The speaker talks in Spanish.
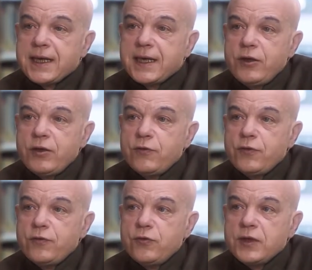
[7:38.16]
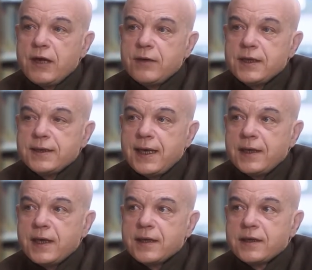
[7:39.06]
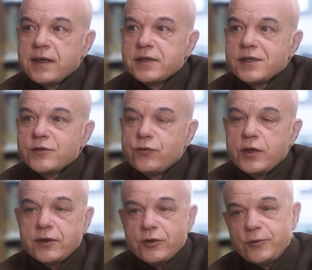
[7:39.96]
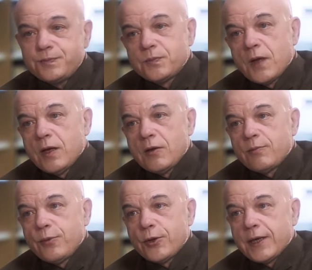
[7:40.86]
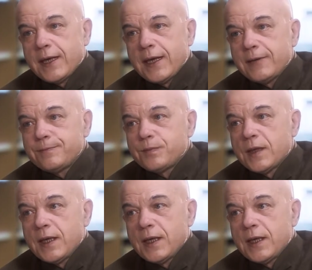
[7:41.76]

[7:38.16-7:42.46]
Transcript: Creo que fue fundamental hacer ese esfuerzo porque